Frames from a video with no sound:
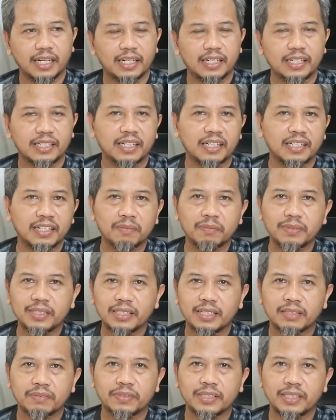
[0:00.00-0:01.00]
gara-gara
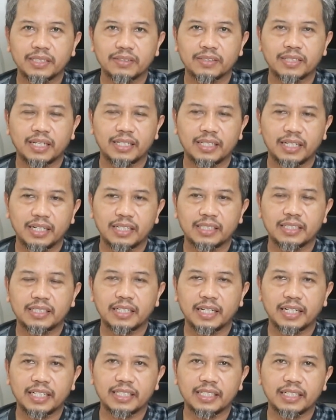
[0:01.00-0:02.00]
melihat video saya
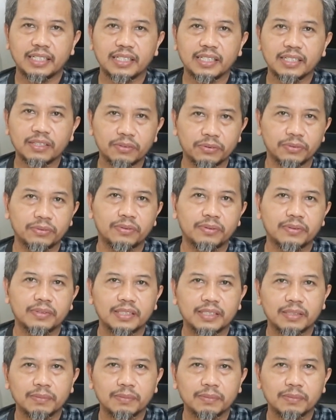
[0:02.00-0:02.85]
dia ingin niru,